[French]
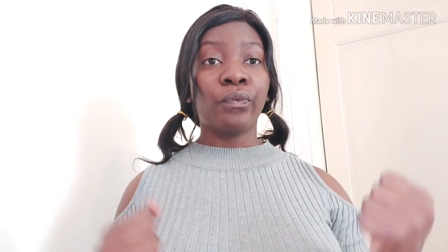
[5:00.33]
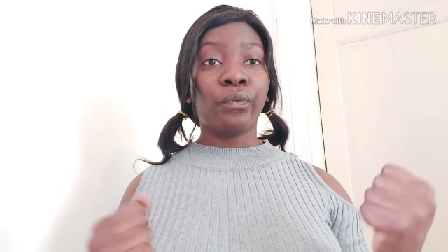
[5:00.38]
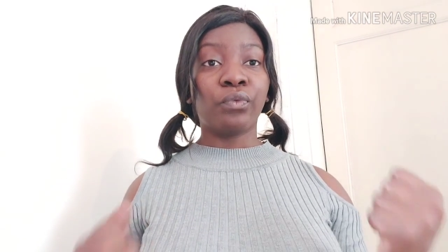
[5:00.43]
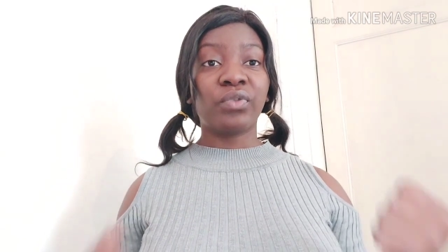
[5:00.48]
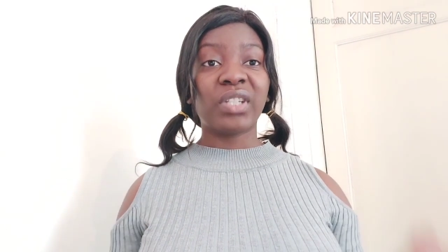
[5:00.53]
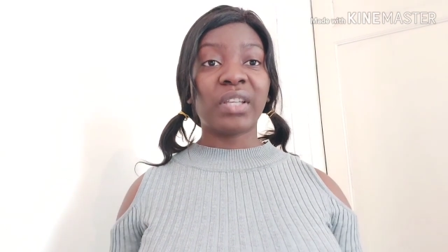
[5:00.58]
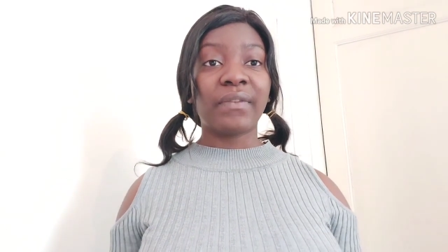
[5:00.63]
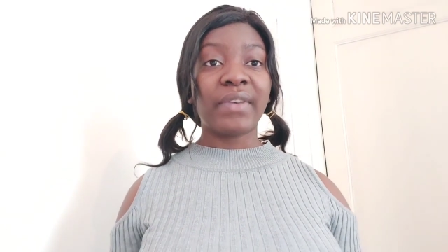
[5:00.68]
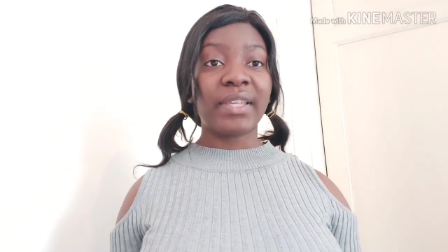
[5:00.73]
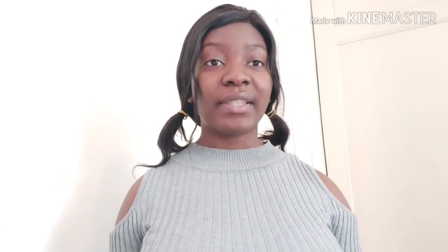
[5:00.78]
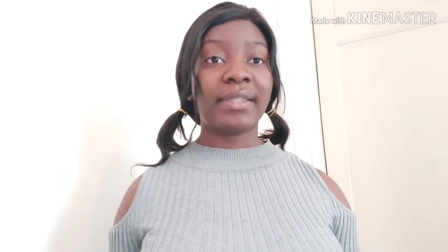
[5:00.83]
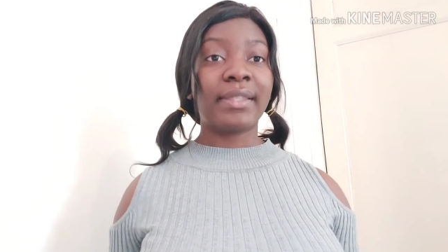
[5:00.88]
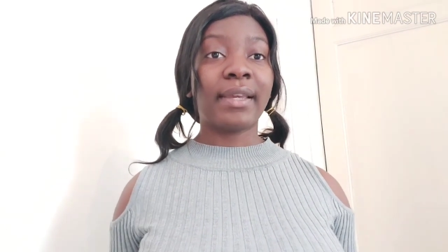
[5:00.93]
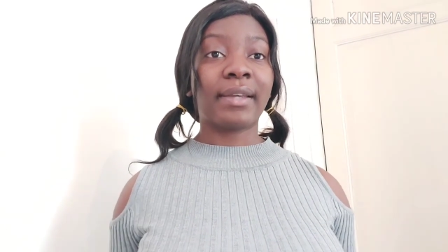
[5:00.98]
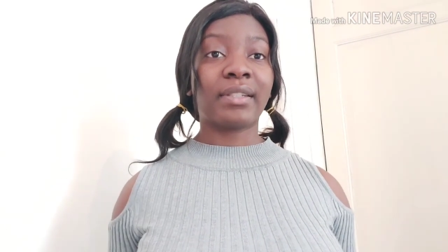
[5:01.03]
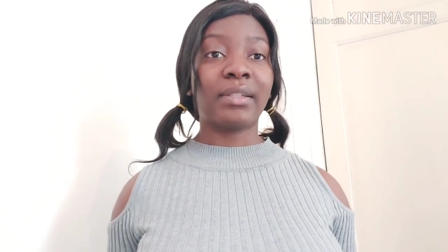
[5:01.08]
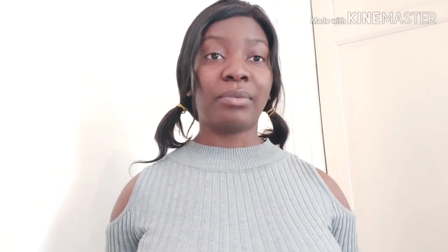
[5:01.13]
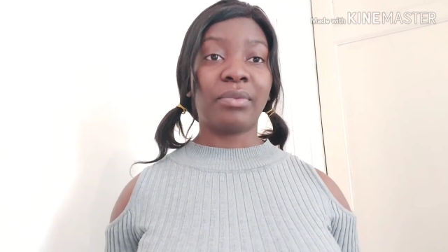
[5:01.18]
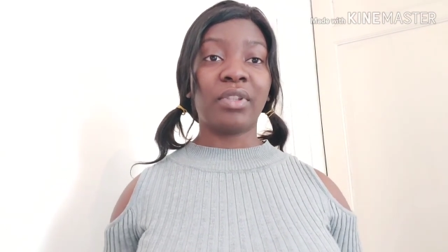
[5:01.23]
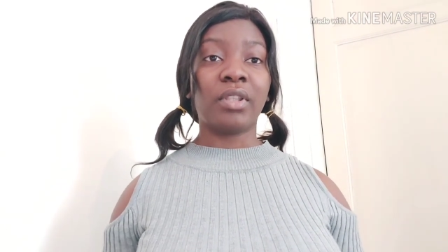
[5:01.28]
vous avez été
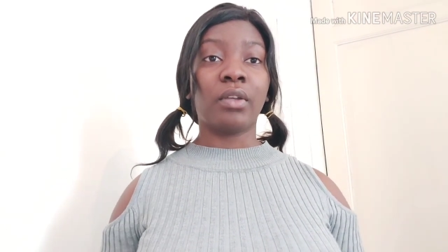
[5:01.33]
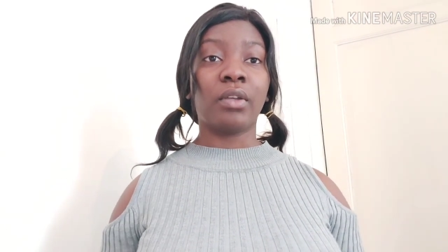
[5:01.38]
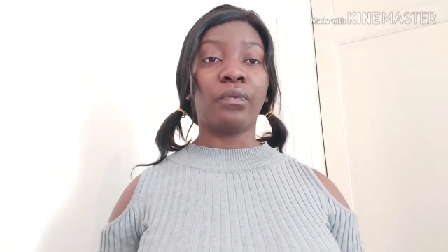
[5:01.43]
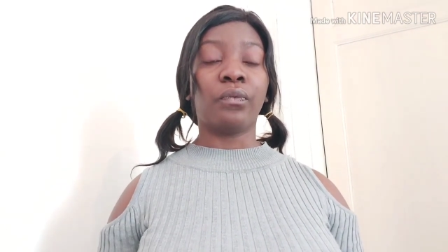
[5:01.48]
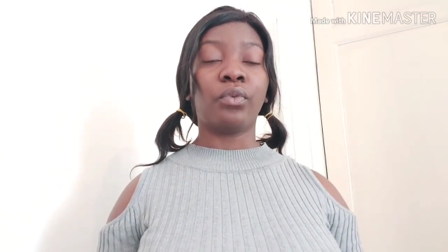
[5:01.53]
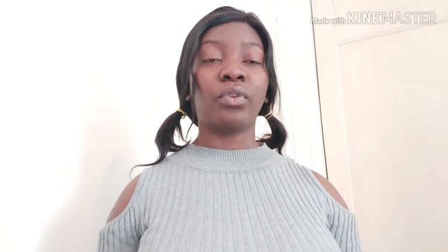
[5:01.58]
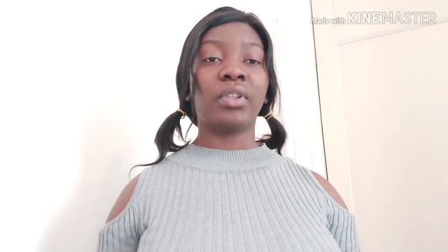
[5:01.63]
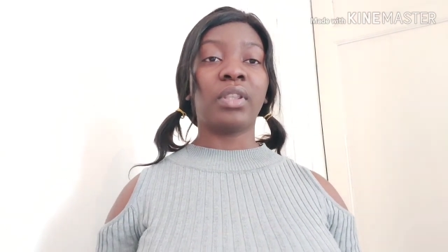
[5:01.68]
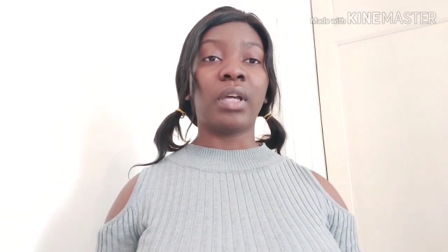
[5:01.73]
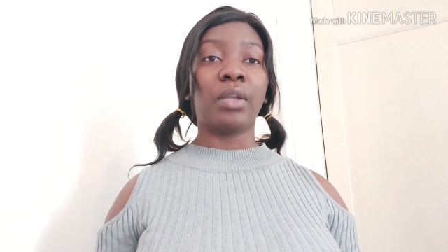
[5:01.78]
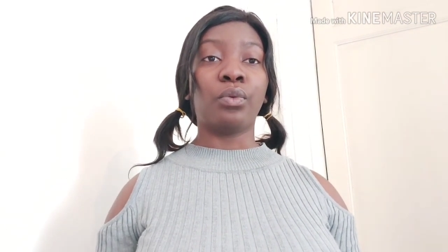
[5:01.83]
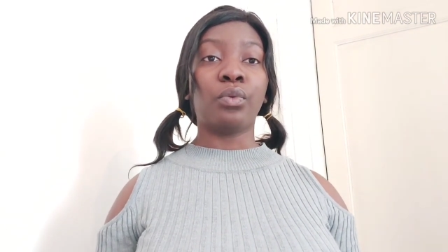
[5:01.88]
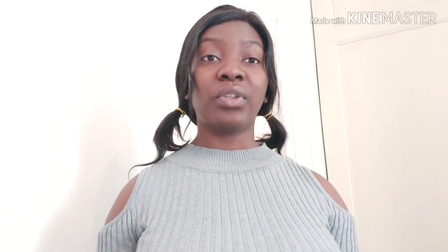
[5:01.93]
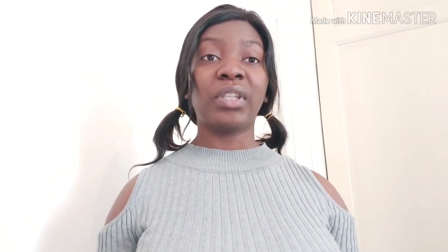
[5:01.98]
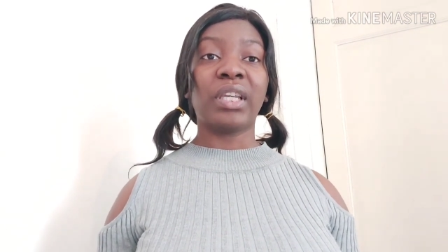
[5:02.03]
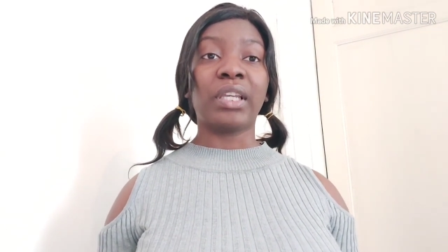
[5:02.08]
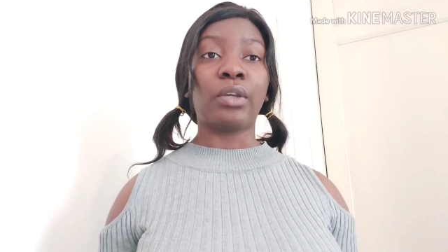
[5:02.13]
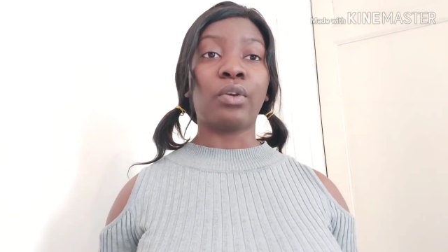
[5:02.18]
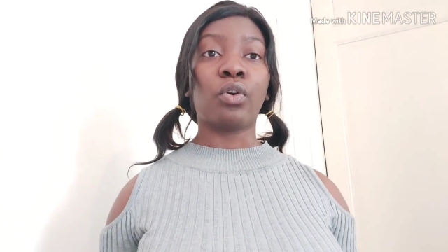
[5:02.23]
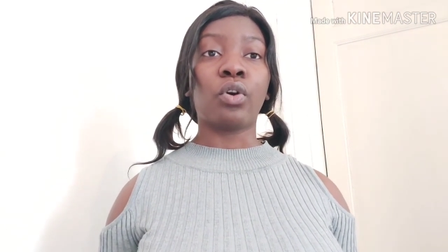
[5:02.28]
accepté dans votre, dans
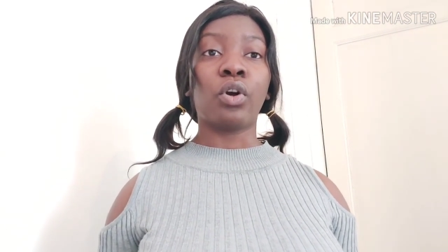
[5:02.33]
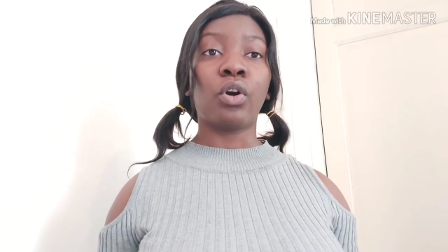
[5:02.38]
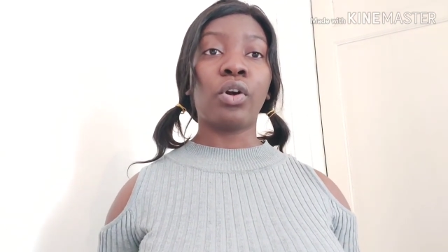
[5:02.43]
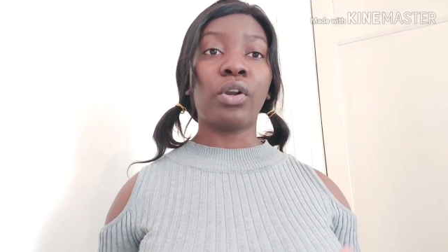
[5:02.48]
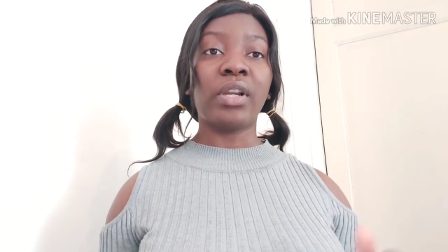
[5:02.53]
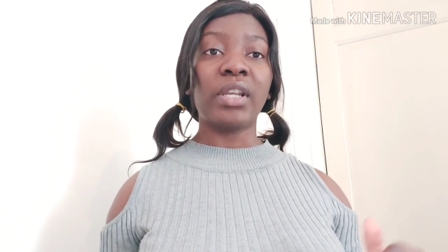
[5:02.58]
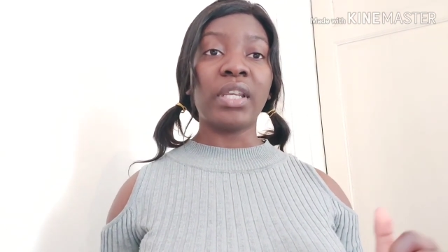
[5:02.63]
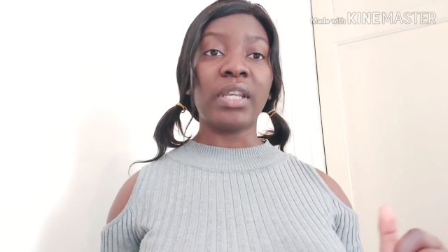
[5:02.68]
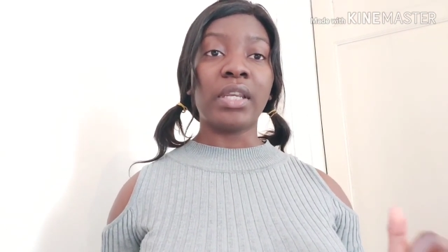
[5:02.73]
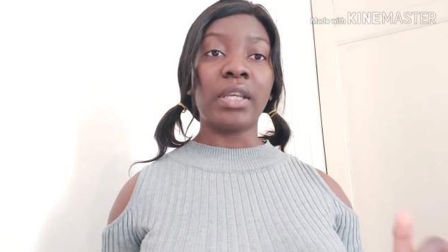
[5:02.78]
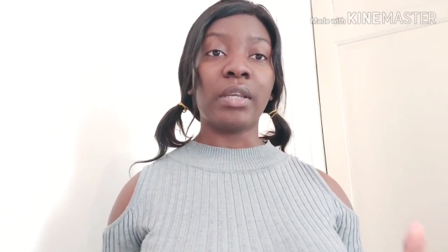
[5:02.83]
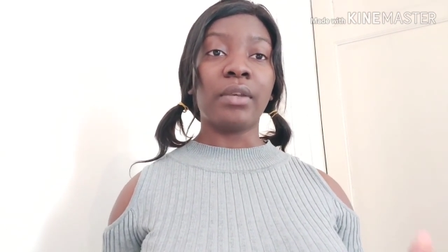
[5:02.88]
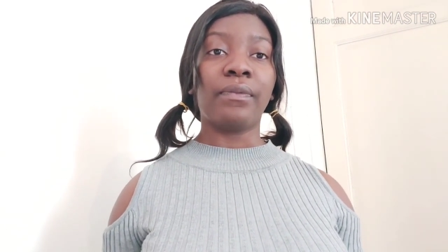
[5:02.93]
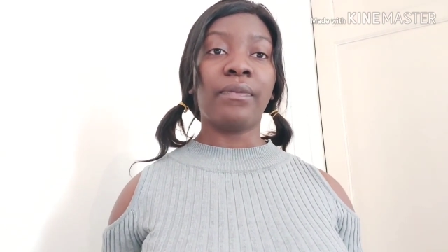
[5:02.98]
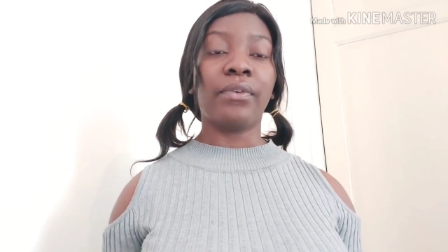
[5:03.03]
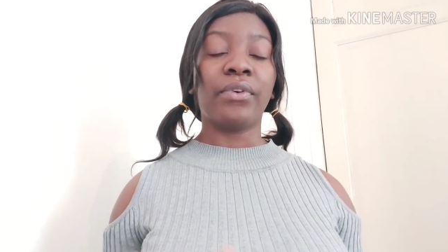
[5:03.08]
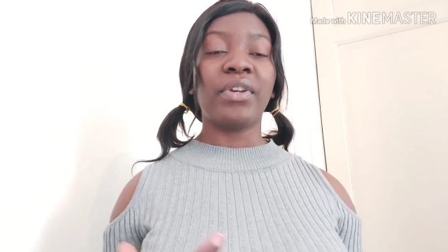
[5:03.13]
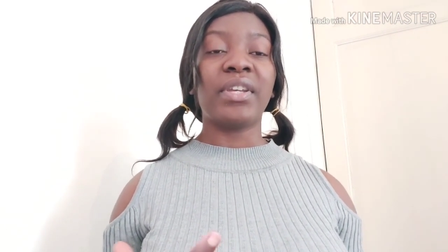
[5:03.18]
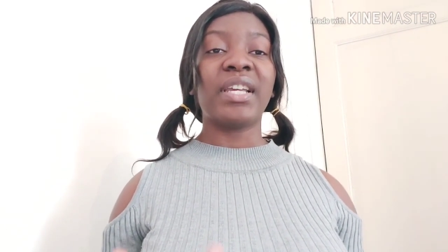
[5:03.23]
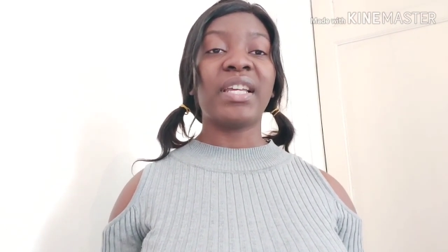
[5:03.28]
notre école et
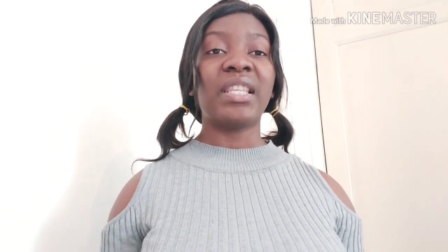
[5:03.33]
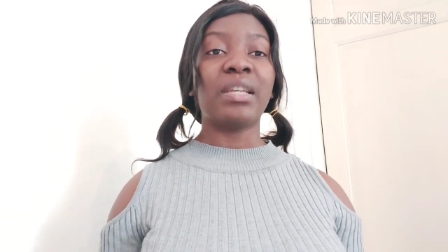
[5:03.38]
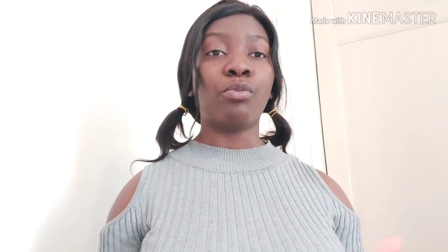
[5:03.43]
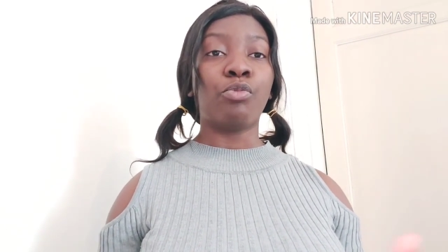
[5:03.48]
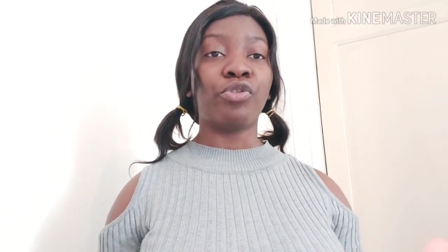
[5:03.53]
il y a des